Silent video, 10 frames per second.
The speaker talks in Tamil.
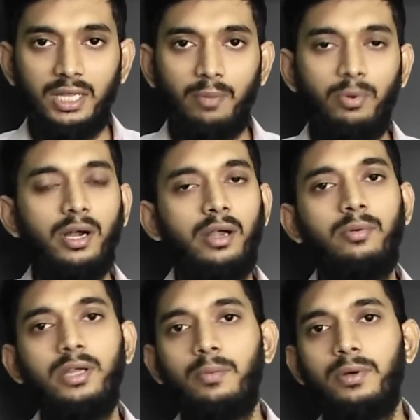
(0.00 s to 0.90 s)
இது எப்போ
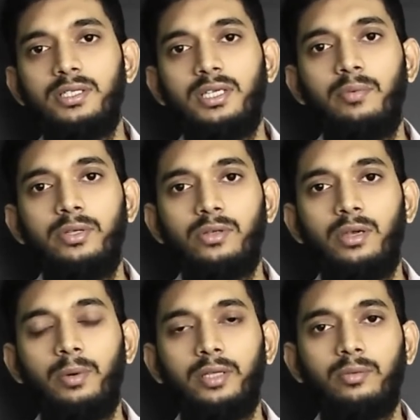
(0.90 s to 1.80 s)
கண்டுபிடிக்கப்பட்டுச்சு
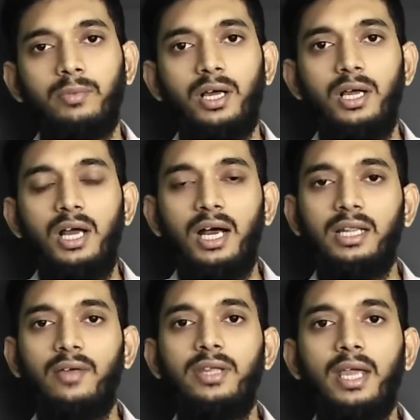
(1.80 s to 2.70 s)
அப்படின்னு சொல்லி பார்த்தோம்னா
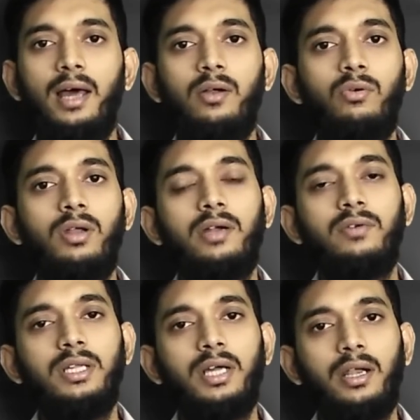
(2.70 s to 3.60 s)
அதாவது ஏர்
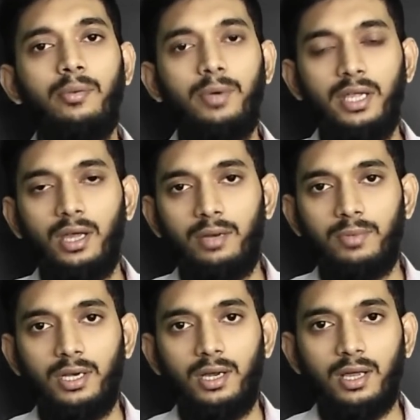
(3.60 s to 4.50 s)
கூலரை வந்து கண்டுபிடிக்க
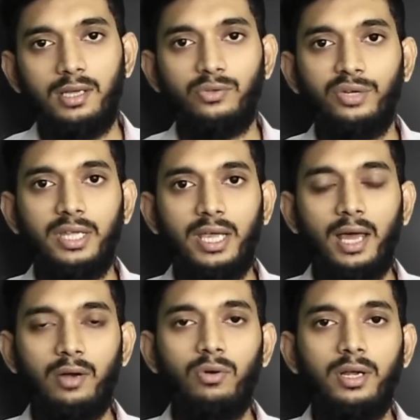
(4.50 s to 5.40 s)
ஆரம்பிக்கிறாங்க ஸோ இந்த
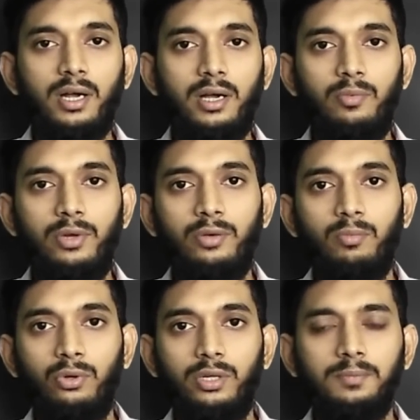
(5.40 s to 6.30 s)
ஏர் கூலரை
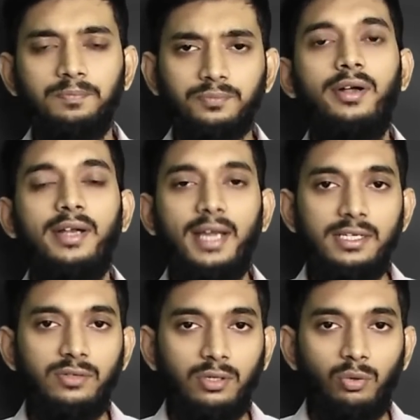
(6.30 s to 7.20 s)
கண்டுபிடிக்கும் போது ஒரு
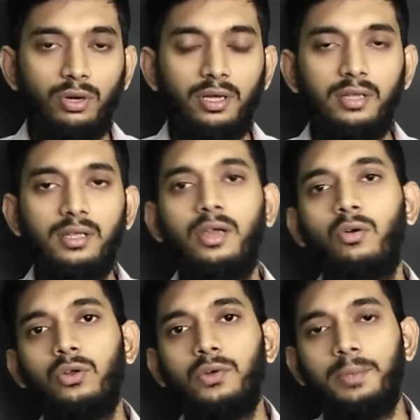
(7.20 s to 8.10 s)
டன் ஐஸ் வந்து வந்து
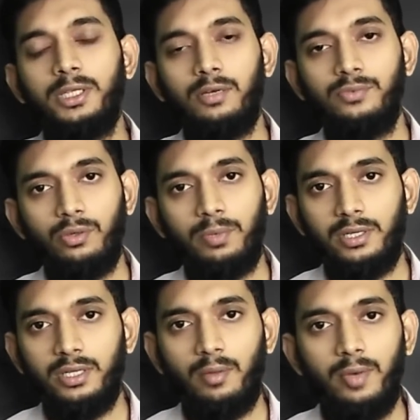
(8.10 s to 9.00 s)
உருகிறதுக்கு எவ்வளோ வெப்பத்தை
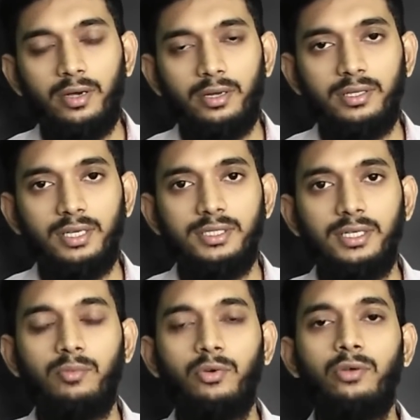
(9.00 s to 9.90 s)
அப்சர்வ் பண்ணுது அப்படின்றத
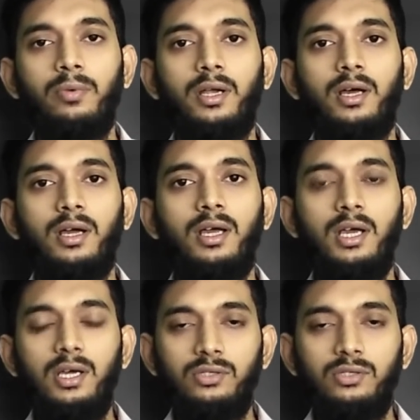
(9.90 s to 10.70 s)
தெரிஞ்சுக்க முடிவு பண்ணாங்க